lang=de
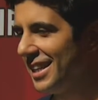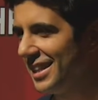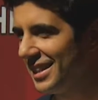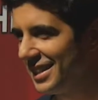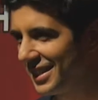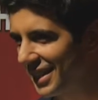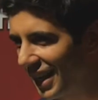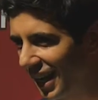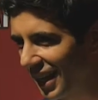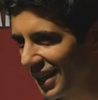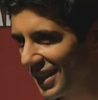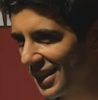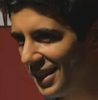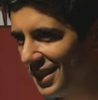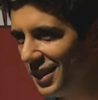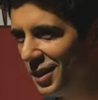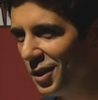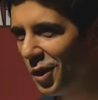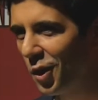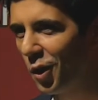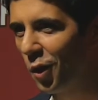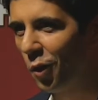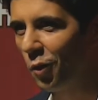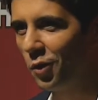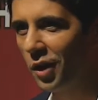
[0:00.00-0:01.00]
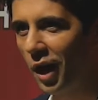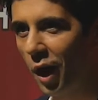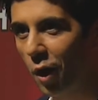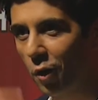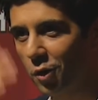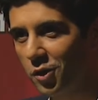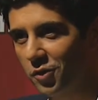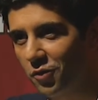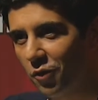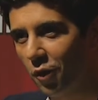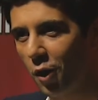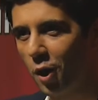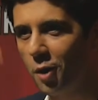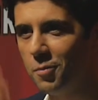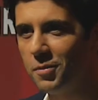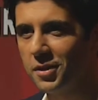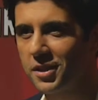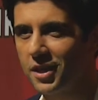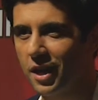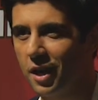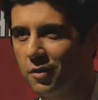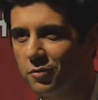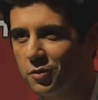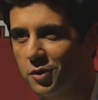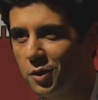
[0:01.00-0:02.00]
Danke. Und auch ich freue
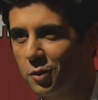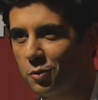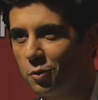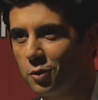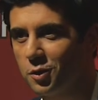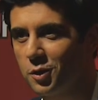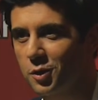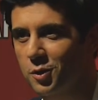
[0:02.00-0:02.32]
mich auf die gute